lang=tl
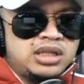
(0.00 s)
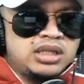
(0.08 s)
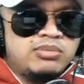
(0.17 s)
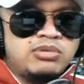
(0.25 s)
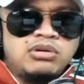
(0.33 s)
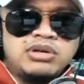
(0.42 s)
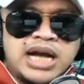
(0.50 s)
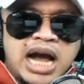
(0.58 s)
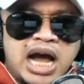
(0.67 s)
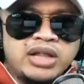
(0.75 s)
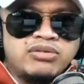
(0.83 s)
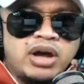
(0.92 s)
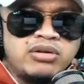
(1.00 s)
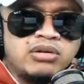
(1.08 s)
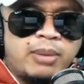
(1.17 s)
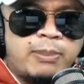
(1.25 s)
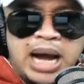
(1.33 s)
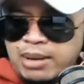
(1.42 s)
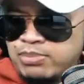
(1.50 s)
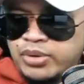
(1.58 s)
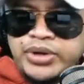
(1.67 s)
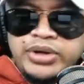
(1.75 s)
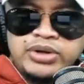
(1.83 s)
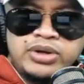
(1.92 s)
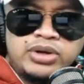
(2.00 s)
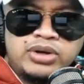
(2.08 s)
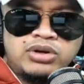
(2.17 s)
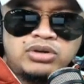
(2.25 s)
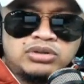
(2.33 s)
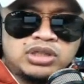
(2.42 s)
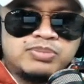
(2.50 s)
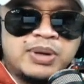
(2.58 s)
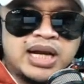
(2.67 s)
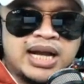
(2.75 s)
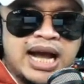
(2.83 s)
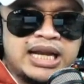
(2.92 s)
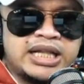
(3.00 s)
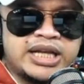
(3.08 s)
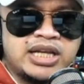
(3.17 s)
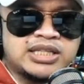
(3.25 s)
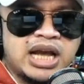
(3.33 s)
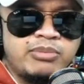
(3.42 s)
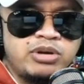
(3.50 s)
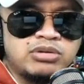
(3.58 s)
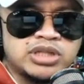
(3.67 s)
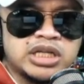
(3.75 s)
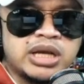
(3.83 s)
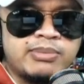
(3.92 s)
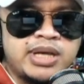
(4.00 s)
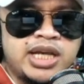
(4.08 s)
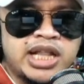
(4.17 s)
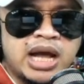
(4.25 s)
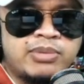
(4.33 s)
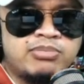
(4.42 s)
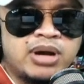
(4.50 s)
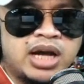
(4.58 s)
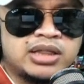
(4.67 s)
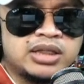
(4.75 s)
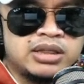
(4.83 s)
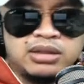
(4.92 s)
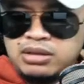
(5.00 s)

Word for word: Tingnan mo kung gaano kayo kababoy. Tapos magagalit kayo sa amin kung sasabihin namin mga